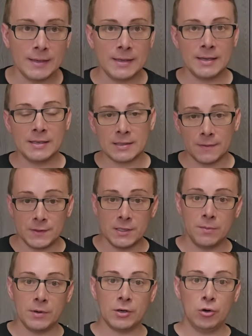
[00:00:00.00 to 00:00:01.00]
Я не
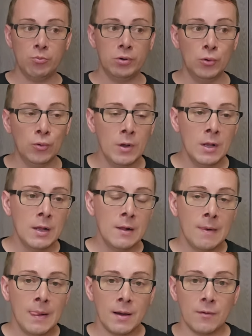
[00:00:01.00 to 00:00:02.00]
совсем их люблю.
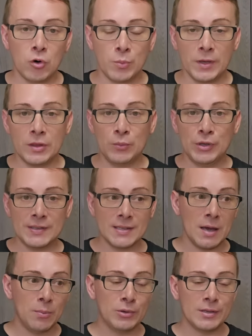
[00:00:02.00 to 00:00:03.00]
Вот, поэтому не
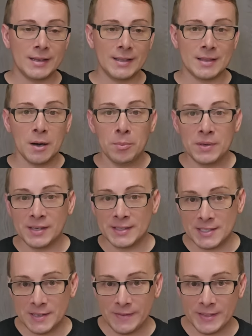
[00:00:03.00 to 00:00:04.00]
знаю, будет ли это
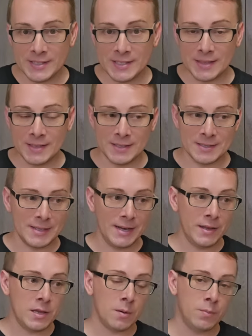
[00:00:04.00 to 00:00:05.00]
объективный за тест
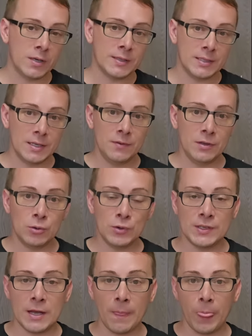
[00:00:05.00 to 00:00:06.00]
или не объективный,
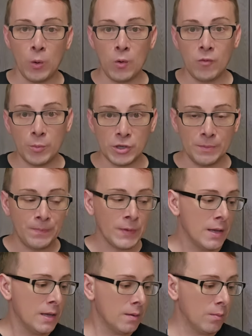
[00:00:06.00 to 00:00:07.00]
друзья. Но, в общем,
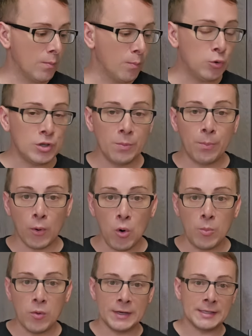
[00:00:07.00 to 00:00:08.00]
будем
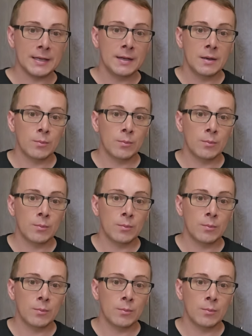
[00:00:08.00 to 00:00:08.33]
пробовать.